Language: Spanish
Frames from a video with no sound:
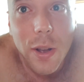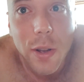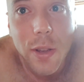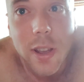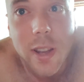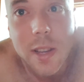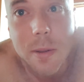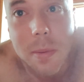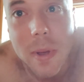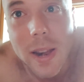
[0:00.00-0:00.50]

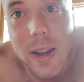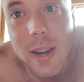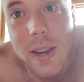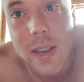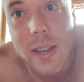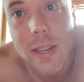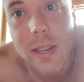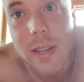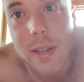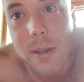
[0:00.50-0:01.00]
Hoy es
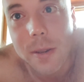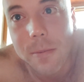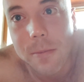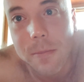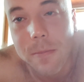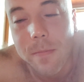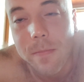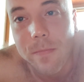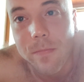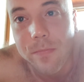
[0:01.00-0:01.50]
viernes.
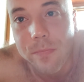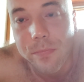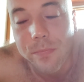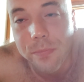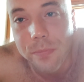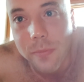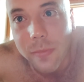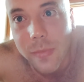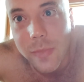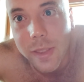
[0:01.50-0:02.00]

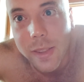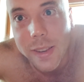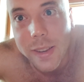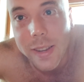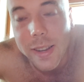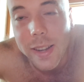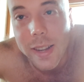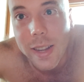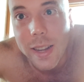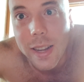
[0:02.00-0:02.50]

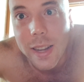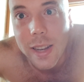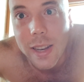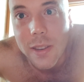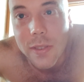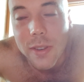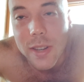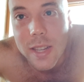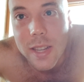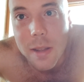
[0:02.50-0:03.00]

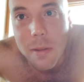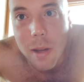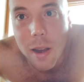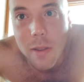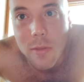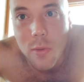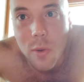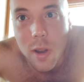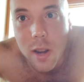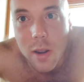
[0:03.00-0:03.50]
El
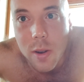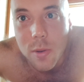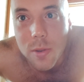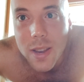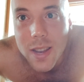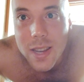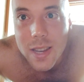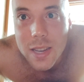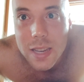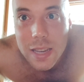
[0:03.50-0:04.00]
festival fue el
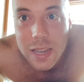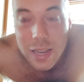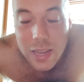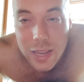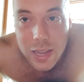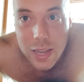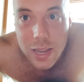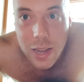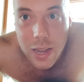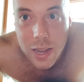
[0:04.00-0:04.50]
lunes
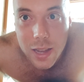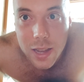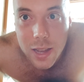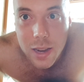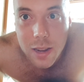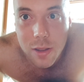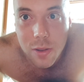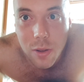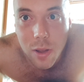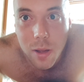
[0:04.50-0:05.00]
y
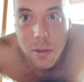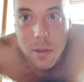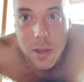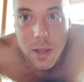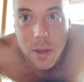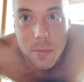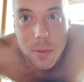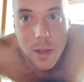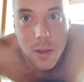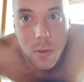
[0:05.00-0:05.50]
ayer
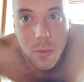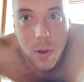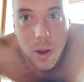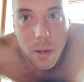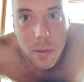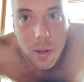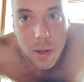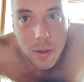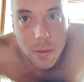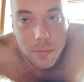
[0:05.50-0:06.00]
todavía me
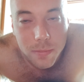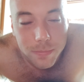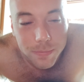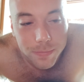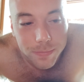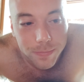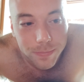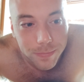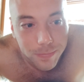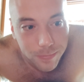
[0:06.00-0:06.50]
duraba
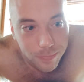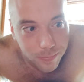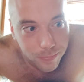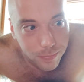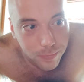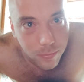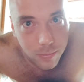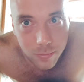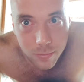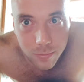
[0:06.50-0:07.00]

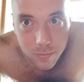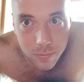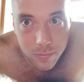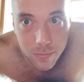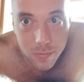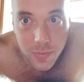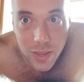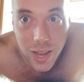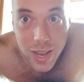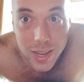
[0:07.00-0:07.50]

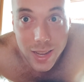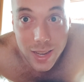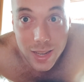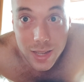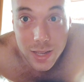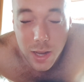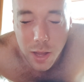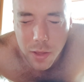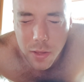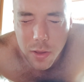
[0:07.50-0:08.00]
el
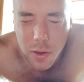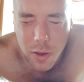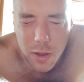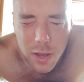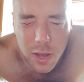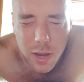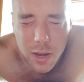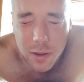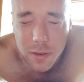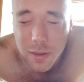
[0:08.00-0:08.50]
cansancio.
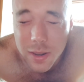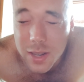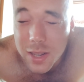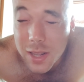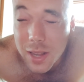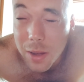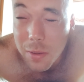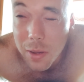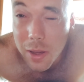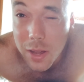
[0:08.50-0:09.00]
Ayer
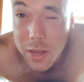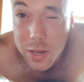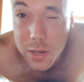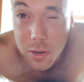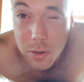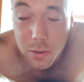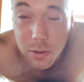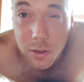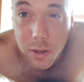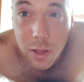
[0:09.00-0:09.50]
estaba
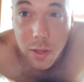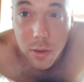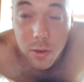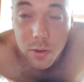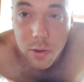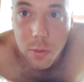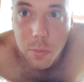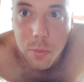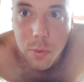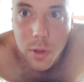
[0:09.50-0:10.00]

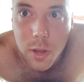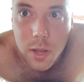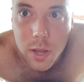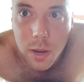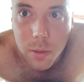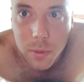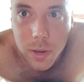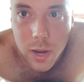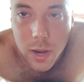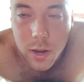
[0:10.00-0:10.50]
destrozado, no pude
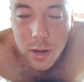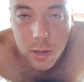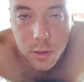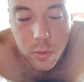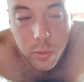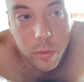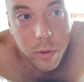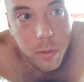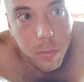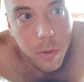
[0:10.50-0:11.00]
terminar
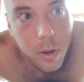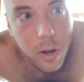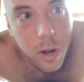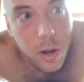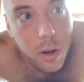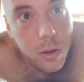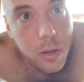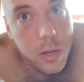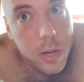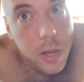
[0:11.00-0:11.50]
el turno por
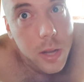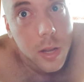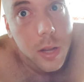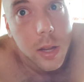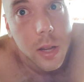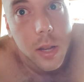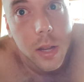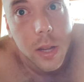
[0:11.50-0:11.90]
la noche.